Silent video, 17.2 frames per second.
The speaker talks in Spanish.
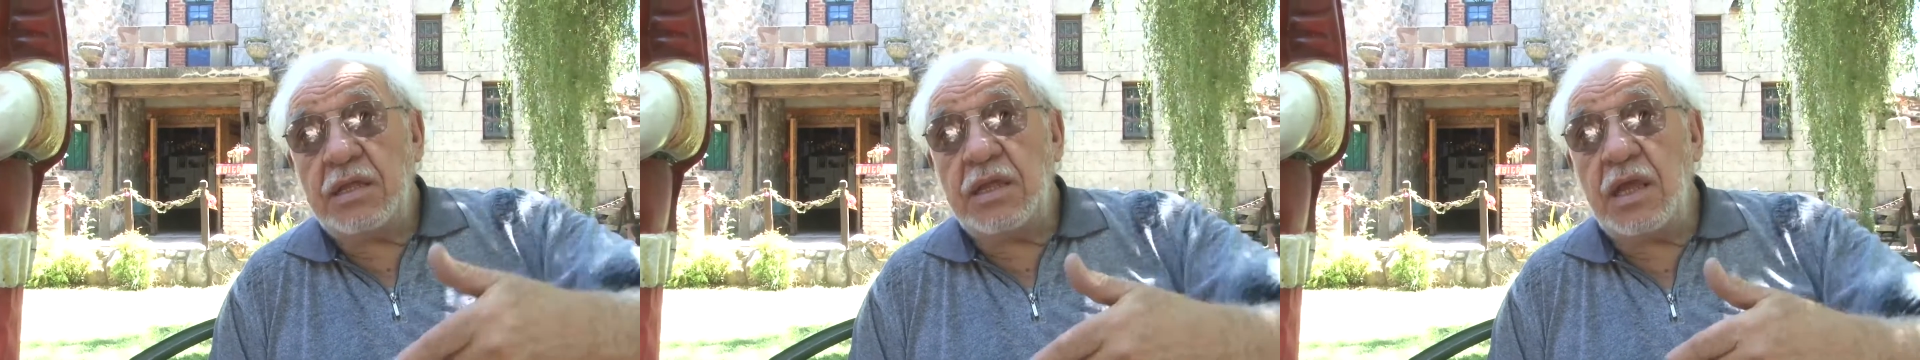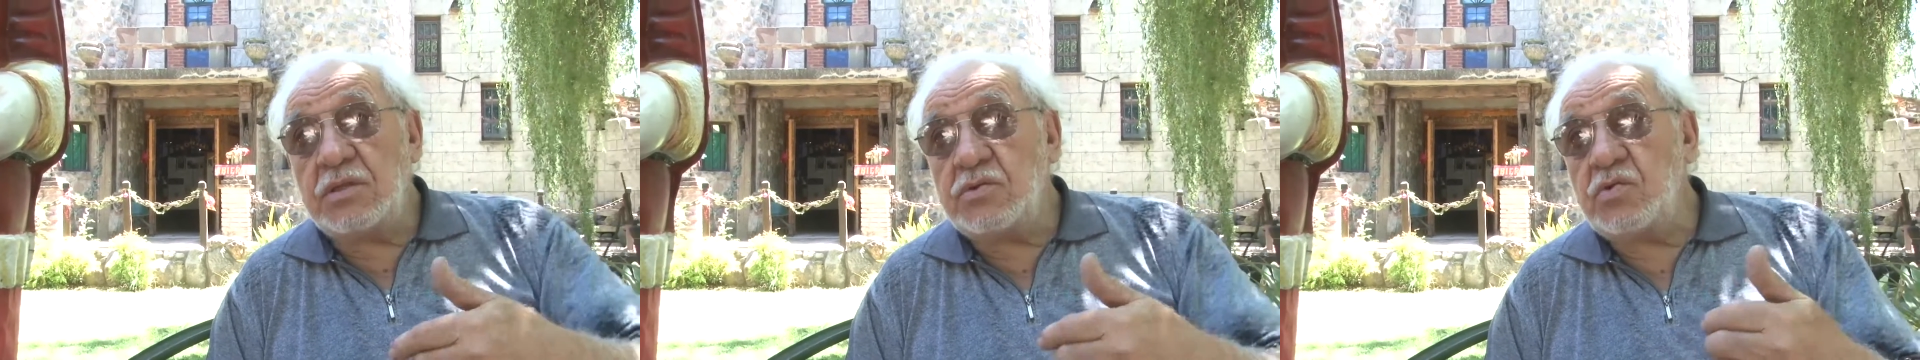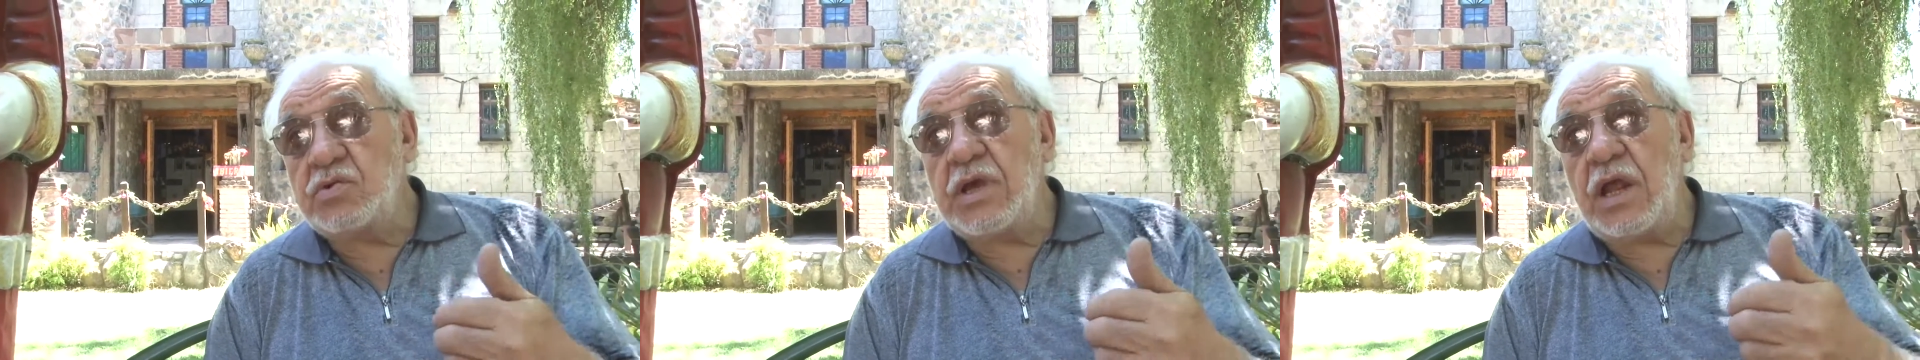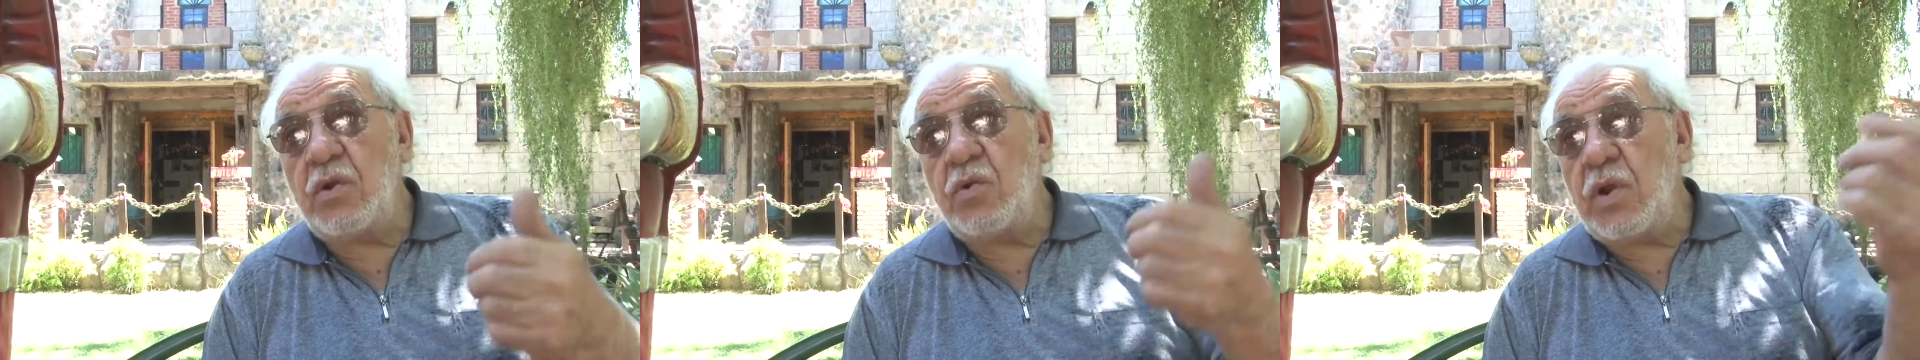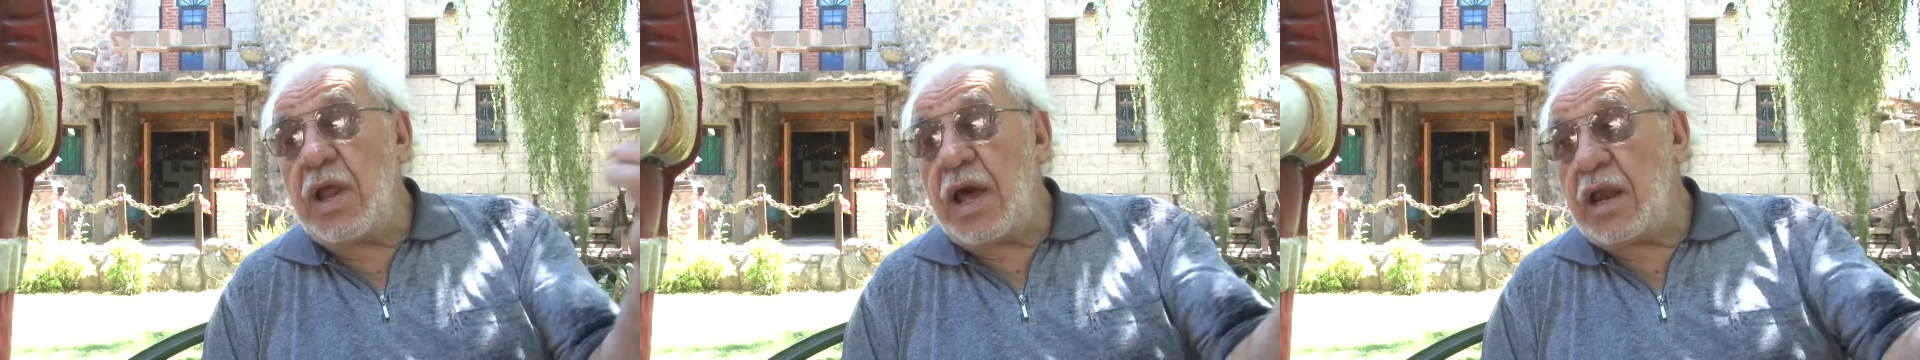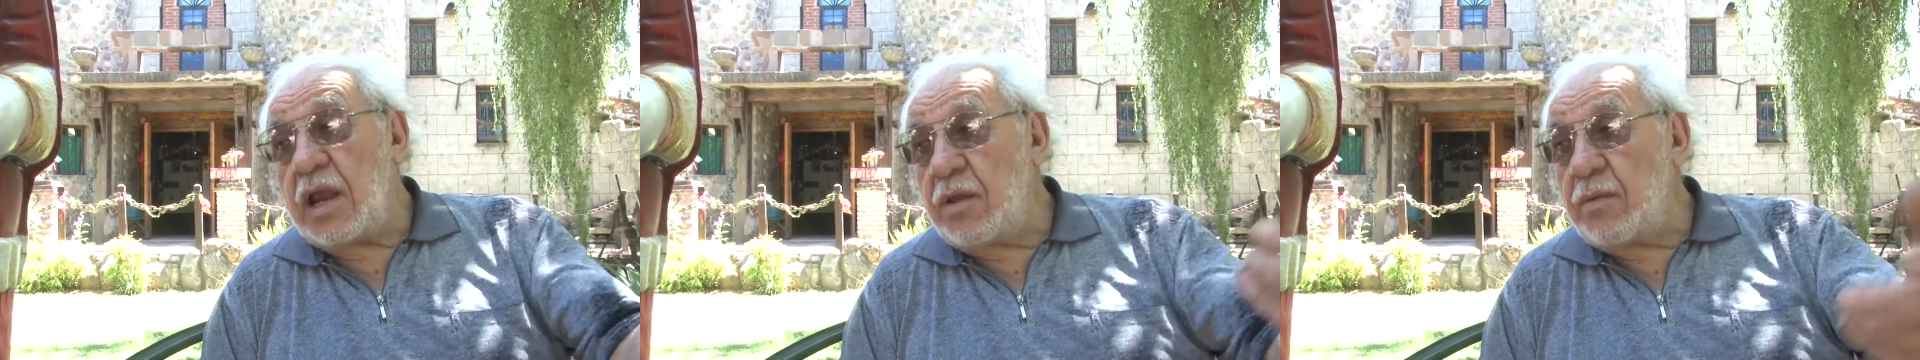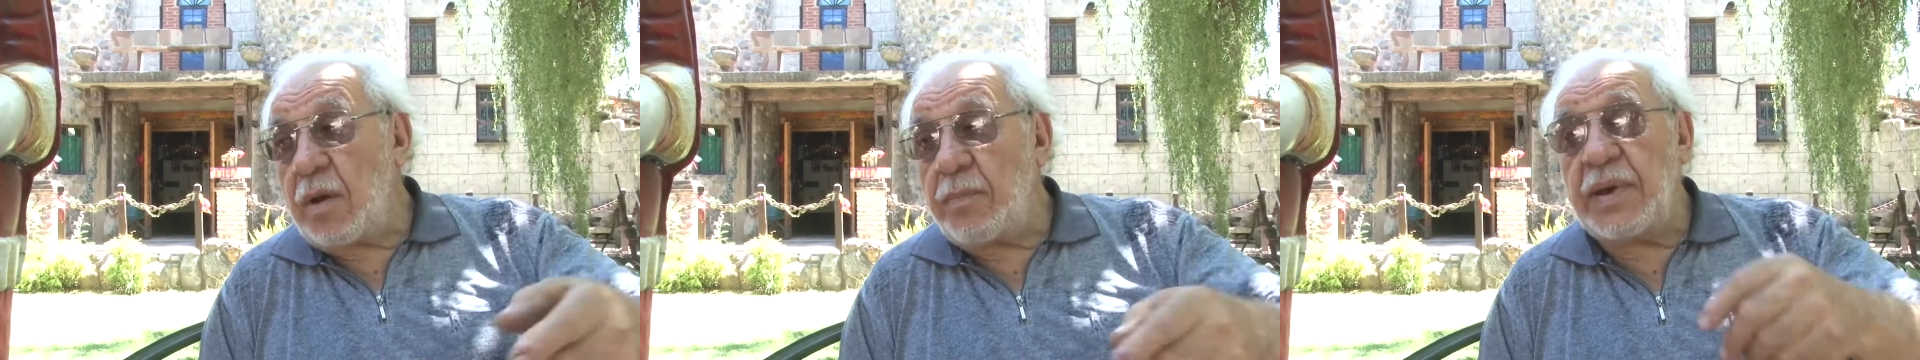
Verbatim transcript: y en su celular le va